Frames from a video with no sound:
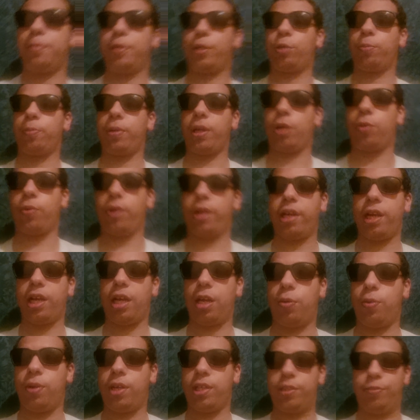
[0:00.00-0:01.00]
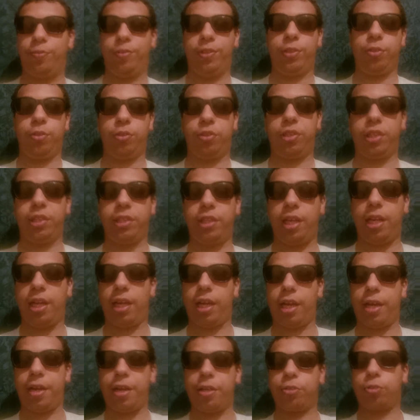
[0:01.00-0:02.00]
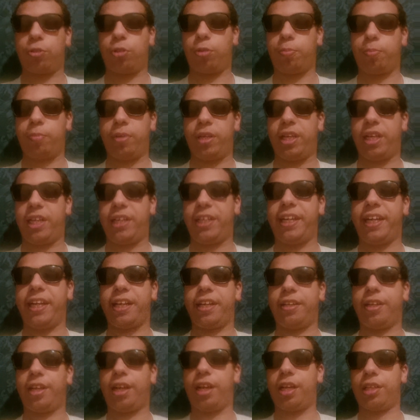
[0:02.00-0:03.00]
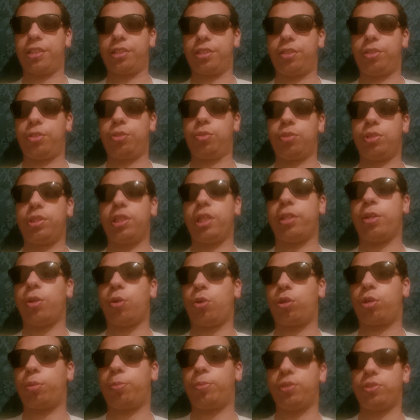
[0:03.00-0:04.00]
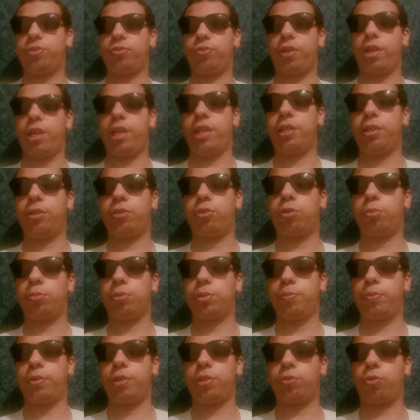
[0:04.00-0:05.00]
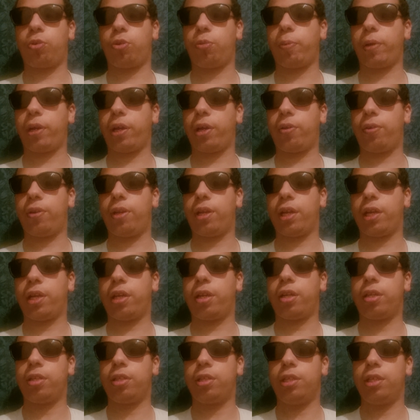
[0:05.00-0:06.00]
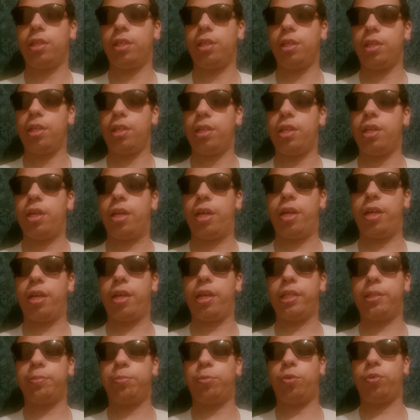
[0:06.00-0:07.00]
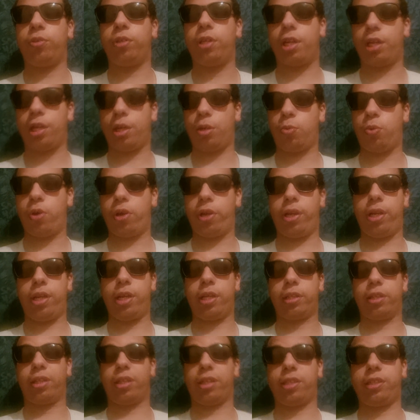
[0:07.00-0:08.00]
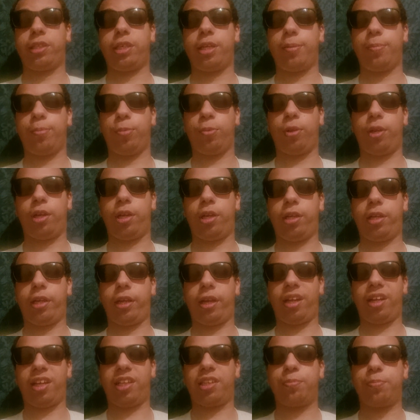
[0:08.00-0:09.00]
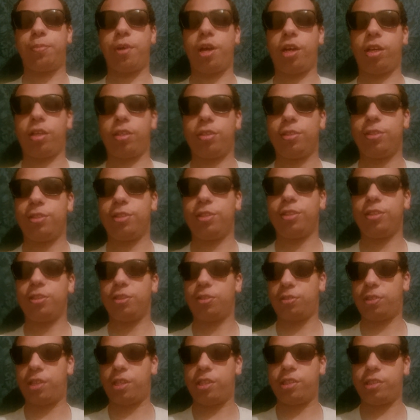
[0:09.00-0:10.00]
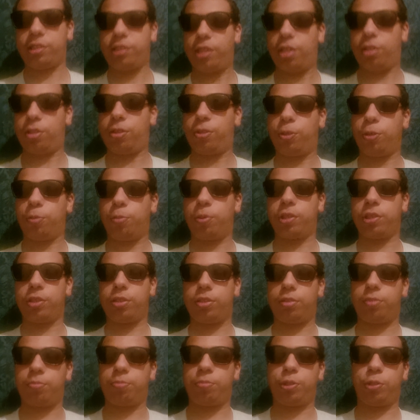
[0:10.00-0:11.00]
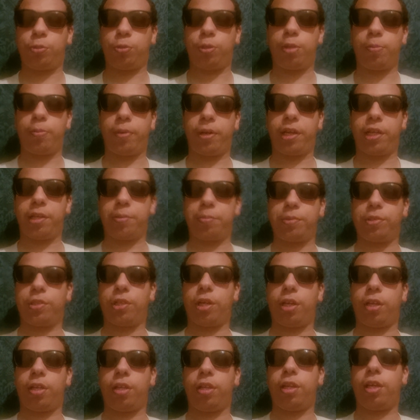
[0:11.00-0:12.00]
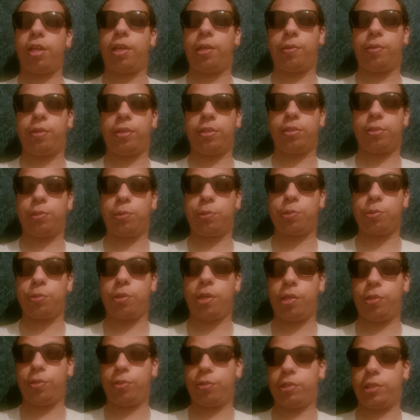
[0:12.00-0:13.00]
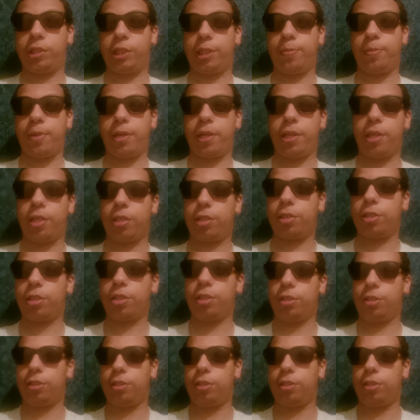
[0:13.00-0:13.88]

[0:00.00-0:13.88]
مرحبا بكم اخوة اخوات فيديو جديد على قناتكم الريد اش نيوز هذا اخوكم يسر يحييكم نتمنى تكونوا بخير وعلى خير آه سمحونا الاخوان على هذا الغياب والله على الخدمة كنستعدو باش نمشيو للمغرب ان شاء الله ندوز واحد في السيمانات